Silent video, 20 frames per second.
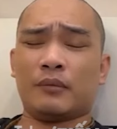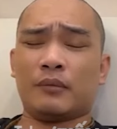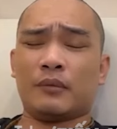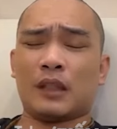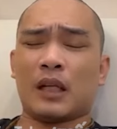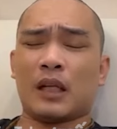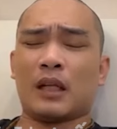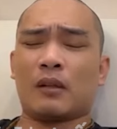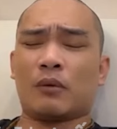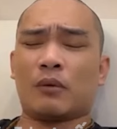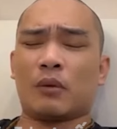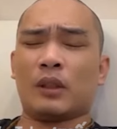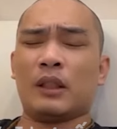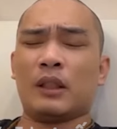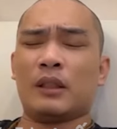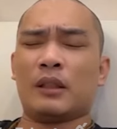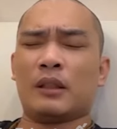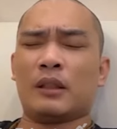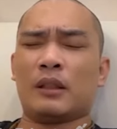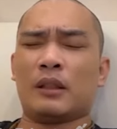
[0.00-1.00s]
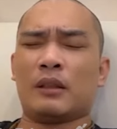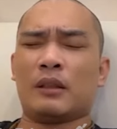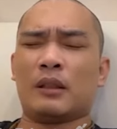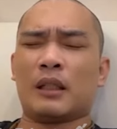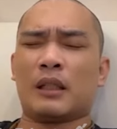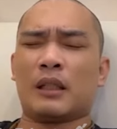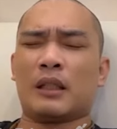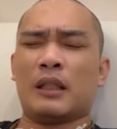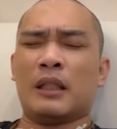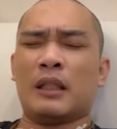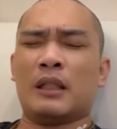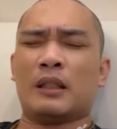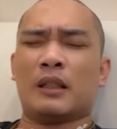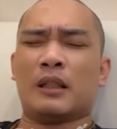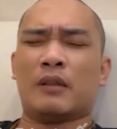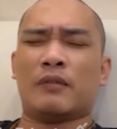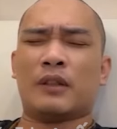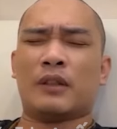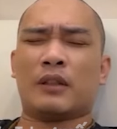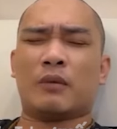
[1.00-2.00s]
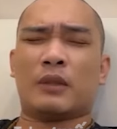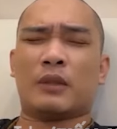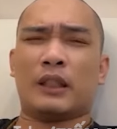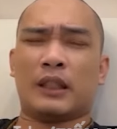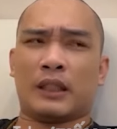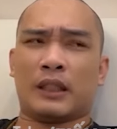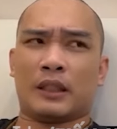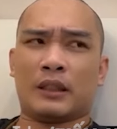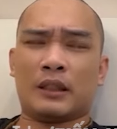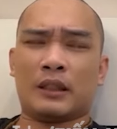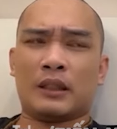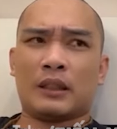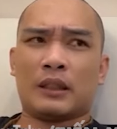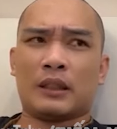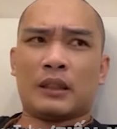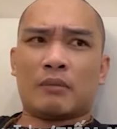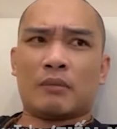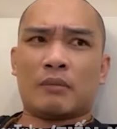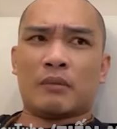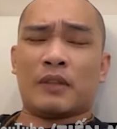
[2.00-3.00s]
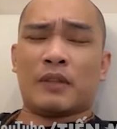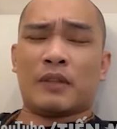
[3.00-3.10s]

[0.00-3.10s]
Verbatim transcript: à của ni, tức là nitơ với không khí này bởi